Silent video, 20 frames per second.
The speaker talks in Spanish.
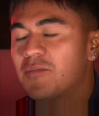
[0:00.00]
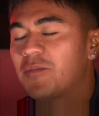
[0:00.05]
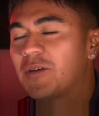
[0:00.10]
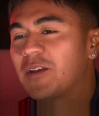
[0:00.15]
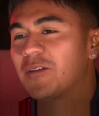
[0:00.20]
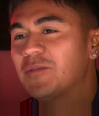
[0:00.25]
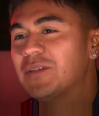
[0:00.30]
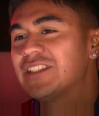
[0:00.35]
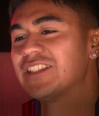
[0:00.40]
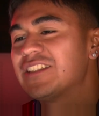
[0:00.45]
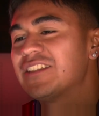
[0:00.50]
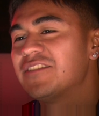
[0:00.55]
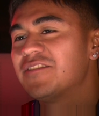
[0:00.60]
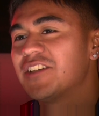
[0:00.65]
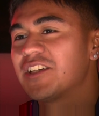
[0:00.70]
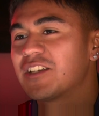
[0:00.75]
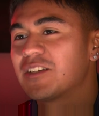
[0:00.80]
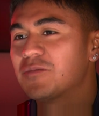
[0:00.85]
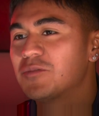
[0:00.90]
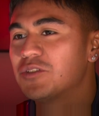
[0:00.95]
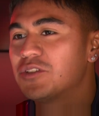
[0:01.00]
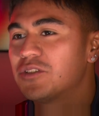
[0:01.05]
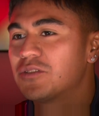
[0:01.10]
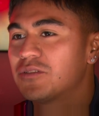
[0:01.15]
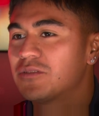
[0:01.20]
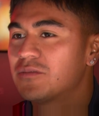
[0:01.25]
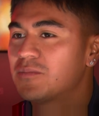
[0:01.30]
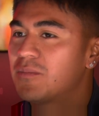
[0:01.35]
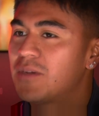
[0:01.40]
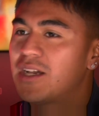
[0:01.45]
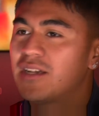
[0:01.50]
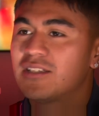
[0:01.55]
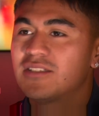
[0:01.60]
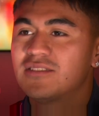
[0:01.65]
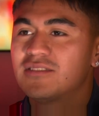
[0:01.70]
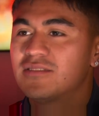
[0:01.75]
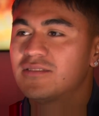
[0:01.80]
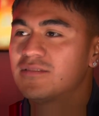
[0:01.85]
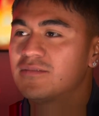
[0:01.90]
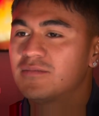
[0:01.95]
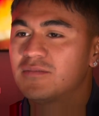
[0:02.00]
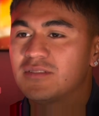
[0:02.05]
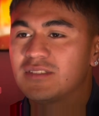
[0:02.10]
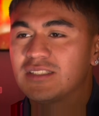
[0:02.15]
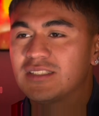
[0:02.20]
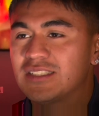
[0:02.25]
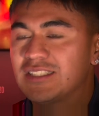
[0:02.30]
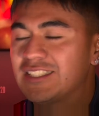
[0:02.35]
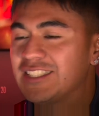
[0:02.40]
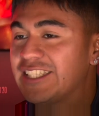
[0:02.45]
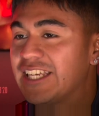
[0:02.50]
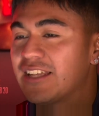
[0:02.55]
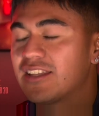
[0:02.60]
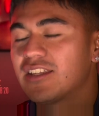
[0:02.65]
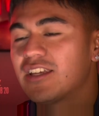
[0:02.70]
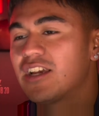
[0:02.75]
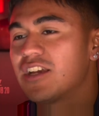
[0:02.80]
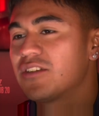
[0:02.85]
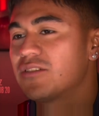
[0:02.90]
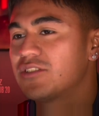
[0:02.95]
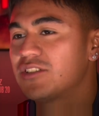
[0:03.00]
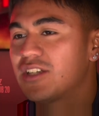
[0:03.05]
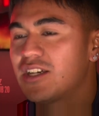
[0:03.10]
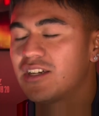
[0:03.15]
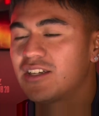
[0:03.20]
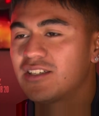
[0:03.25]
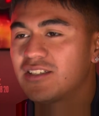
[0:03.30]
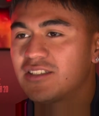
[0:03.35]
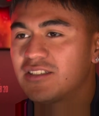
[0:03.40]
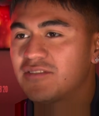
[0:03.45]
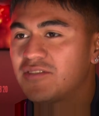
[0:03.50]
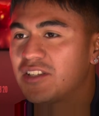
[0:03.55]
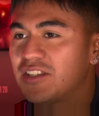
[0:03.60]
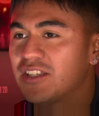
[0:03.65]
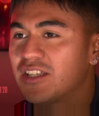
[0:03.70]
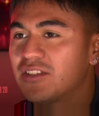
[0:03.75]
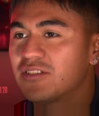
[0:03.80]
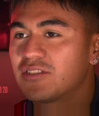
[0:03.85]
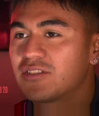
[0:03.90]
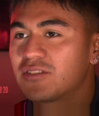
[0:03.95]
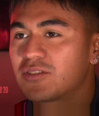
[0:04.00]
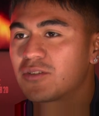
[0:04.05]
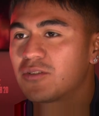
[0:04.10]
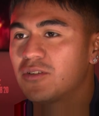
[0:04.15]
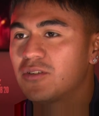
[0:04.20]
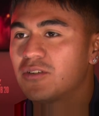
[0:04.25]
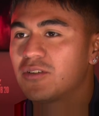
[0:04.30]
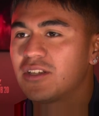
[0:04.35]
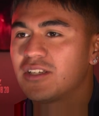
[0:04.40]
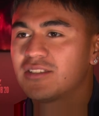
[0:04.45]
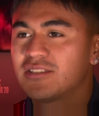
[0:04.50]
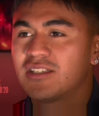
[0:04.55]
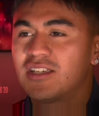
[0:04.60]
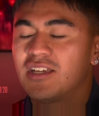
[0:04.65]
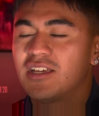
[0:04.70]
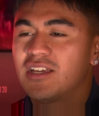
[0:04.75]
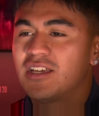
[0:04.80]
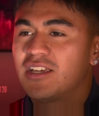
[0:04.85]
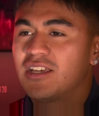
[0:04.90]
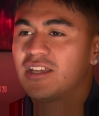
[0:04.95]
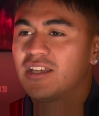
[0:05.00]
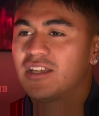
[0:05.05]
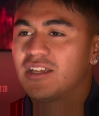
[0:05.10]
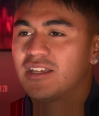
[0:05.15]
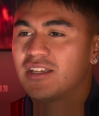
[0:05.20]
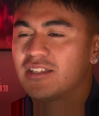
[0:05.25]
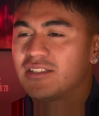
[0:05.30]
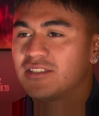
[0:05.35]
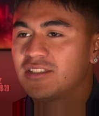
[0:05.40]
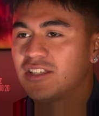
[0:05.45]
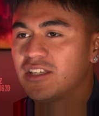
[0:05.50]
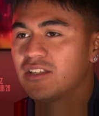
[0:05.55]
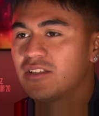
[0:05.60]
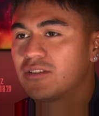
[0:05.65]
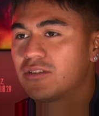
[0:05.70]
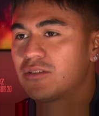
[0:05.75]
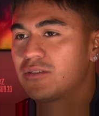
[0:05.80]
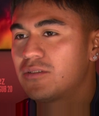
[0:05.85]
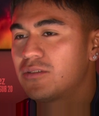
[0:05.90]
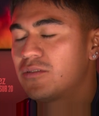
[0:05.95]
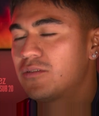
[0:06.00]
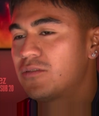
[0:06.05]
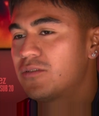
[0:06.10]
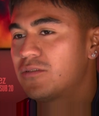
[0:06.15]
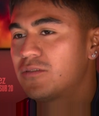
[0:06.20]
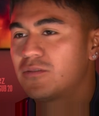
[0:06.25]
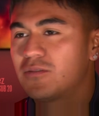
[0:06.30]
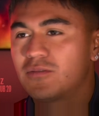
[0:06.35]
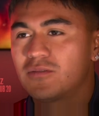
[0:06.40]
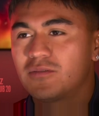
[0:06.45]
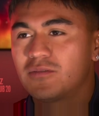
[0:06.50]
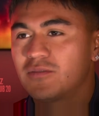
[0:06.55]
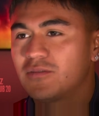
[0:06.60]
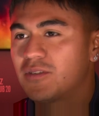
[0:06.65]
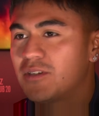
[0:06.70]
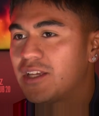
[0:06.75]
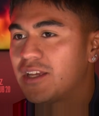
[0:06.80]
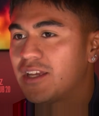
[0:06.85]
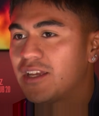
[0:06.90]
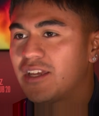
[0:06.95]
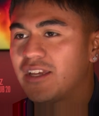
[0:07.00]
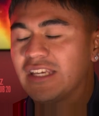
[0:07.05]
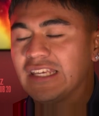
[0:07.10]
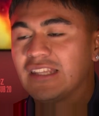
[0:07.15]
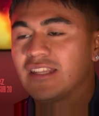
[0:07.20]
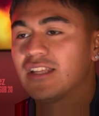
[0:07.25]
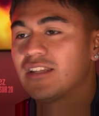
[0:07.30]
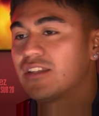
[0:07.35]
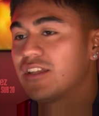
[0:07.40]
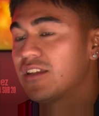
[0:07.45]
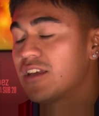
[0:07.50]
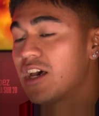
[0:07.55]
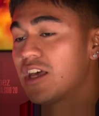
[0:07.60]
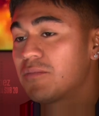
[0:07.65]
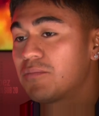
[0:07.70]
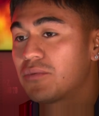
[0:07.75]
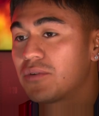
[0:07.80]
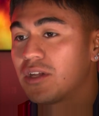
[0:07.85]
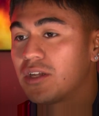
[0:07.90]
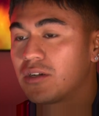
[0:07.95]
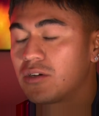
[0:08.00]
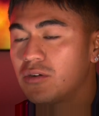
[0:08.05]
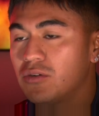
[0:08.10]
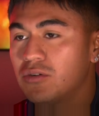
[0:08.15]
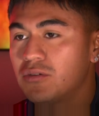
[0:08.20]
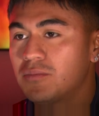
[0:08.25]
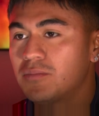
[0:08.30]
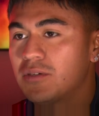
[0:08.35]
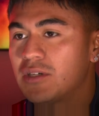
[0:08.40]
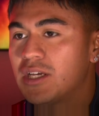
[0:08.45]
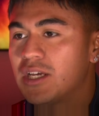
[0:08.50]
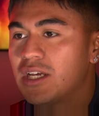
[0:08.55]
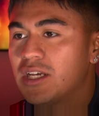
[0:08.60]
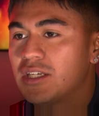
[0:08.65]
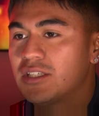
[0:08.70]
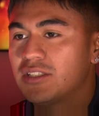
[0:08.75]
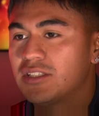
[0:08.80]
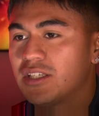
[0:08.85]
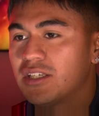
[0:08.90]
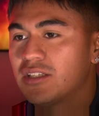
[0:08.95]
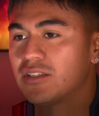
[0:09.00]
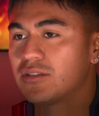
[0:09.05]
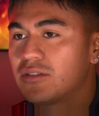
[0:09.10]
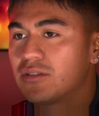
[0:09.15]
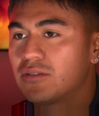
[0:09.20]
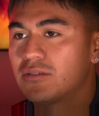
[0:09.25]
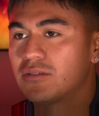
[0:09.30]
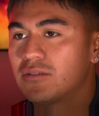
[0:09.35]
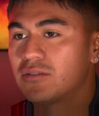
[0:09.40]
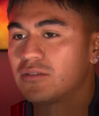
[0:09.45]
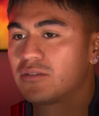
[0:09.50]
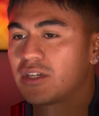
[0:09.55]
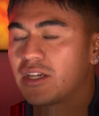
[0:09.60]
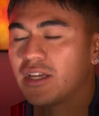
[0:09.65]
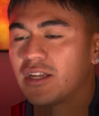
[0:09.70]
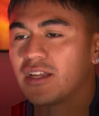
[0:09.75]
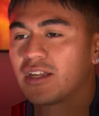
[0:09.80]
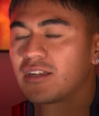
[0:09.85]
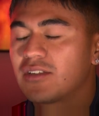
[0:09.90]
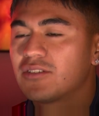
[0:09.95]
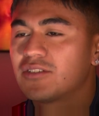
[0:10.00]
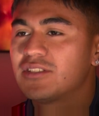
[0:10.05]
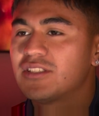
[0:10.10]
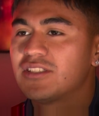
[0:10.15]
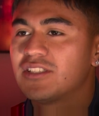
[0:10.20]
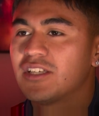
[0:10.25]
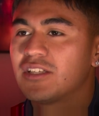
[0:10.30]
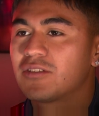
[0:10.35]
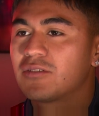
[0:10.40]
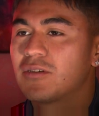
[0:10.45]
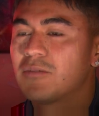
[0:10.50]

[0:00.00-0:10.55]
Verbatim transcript: para mí significa mucho. Van siete años ya defendiendo estos colores. Eh, siento eh, identidad por el club, siento quererlos, siento